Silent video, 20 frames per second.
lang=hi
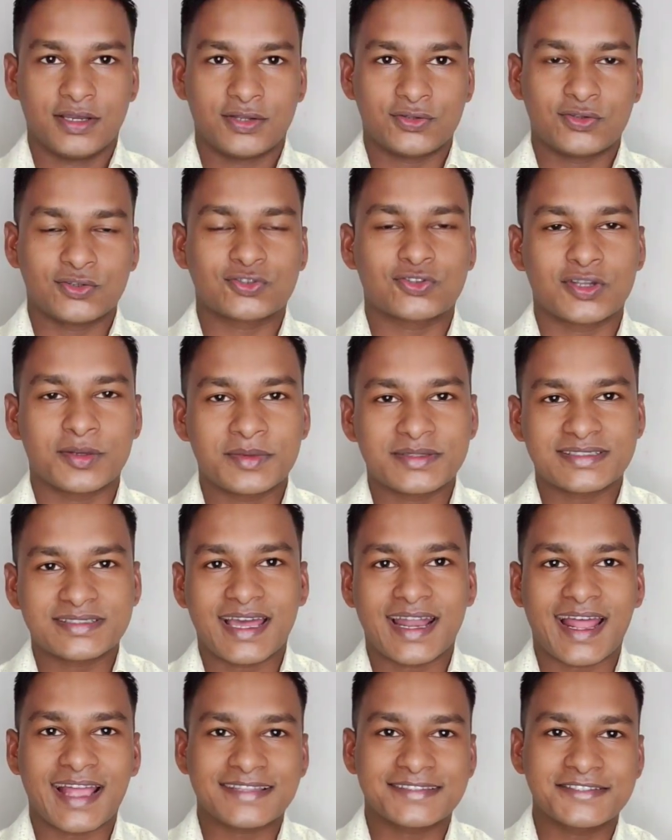दोस्तों
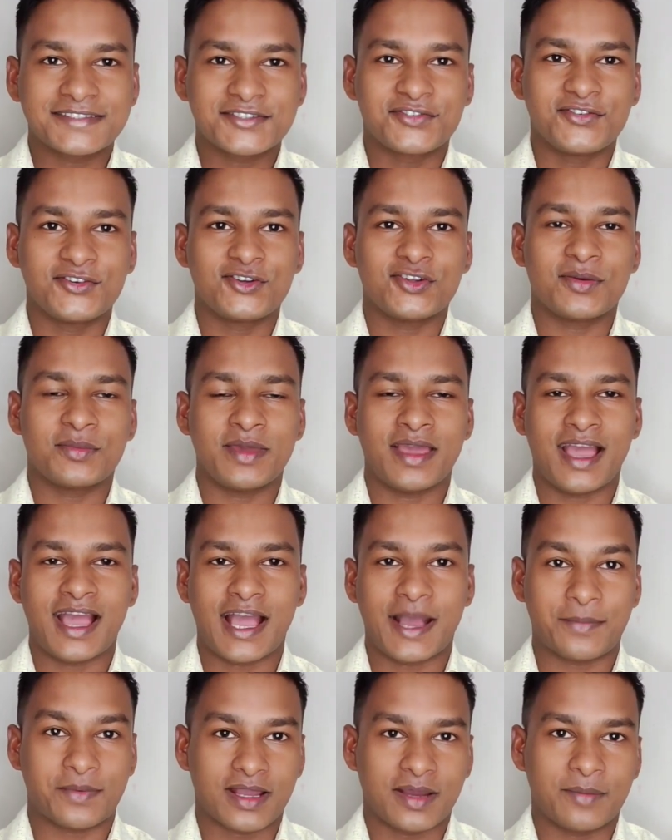नमस्कार आज की इस वीडियो में
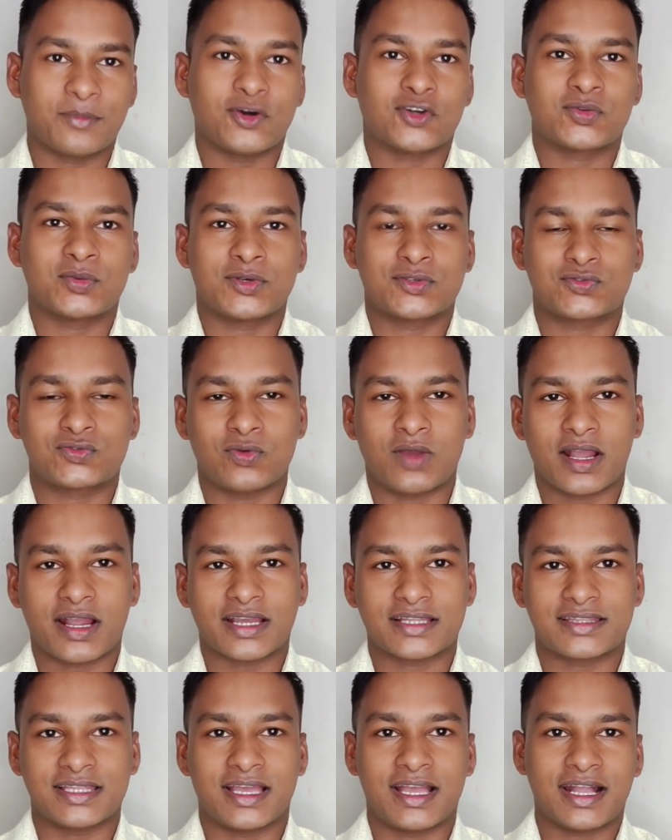आपका बहुत बहुत
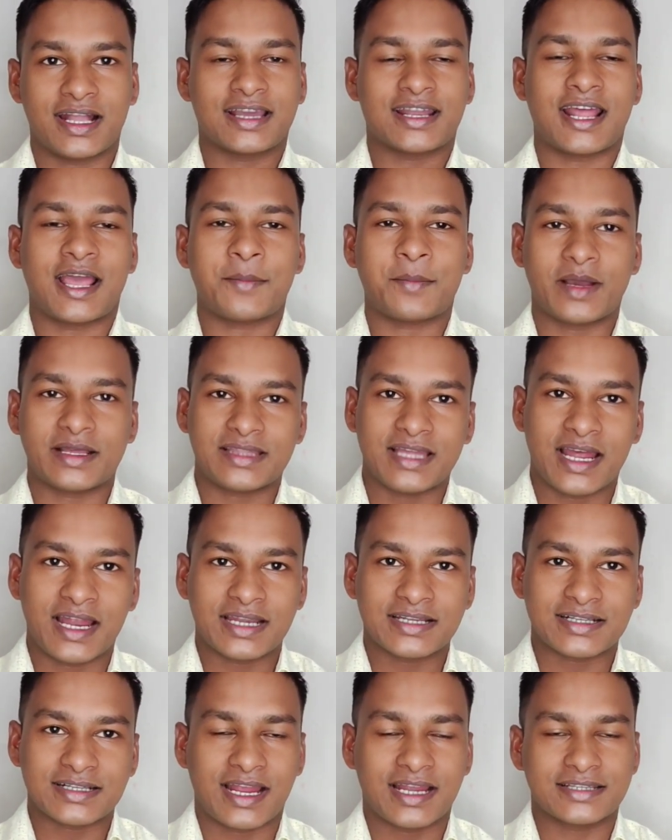स्वागत है अगर आप
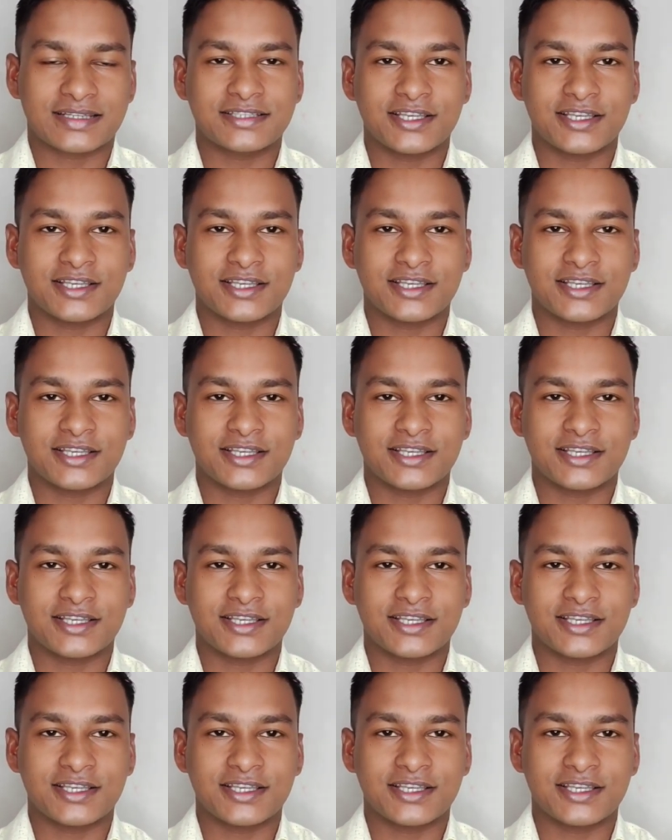आधार कार्ड